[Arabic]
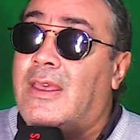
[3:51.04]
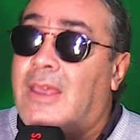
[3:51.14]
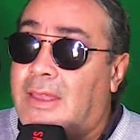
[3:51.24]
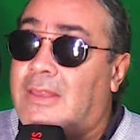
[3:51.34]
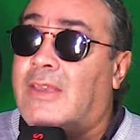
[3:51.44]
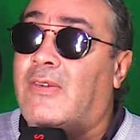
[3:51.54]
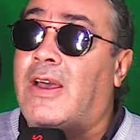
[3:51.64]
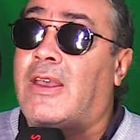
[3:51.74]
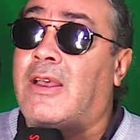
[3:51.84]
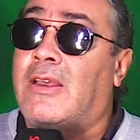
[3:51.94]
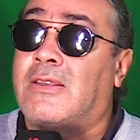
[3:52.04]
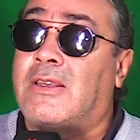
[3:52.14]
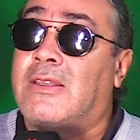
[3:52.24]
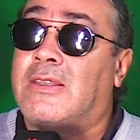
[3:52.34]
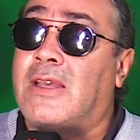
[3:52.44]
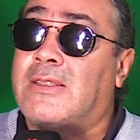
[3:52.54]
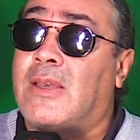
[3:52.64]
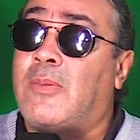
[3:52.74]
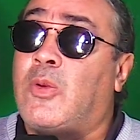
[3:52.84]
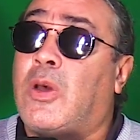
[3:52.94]
هذيك في حقيقه كانت
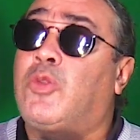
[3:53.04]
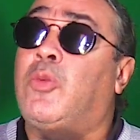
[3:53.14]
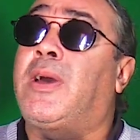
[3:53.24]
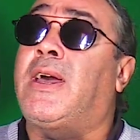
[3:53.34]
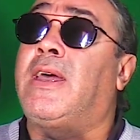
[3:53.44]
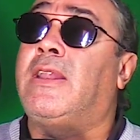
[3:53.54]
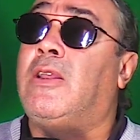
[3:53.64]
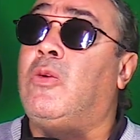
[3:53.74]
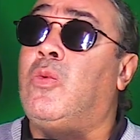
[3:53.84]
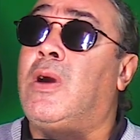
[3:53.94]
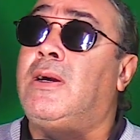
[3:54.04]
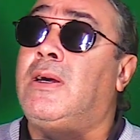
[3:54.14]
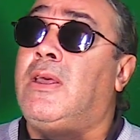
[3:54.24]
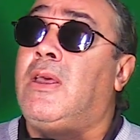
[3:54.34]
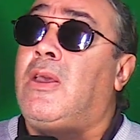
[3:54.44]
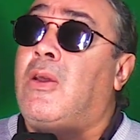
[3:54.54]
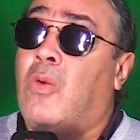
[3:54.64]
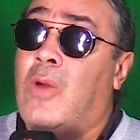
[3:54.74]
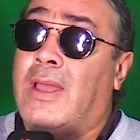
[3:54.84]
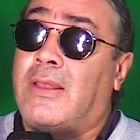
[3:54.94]
اصعب النقط وبقى هذا هو
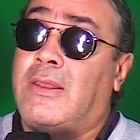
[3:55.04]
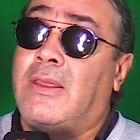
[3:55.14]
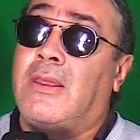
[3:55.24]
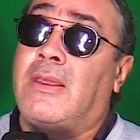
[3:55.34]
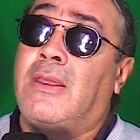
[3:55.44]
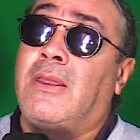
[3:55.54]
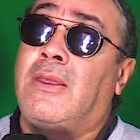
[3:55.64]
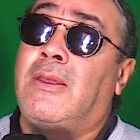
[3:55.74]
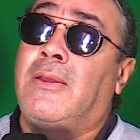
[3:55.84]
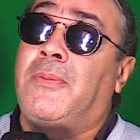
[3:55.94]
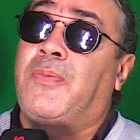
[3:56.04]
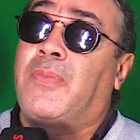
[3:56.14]
وهذا آه،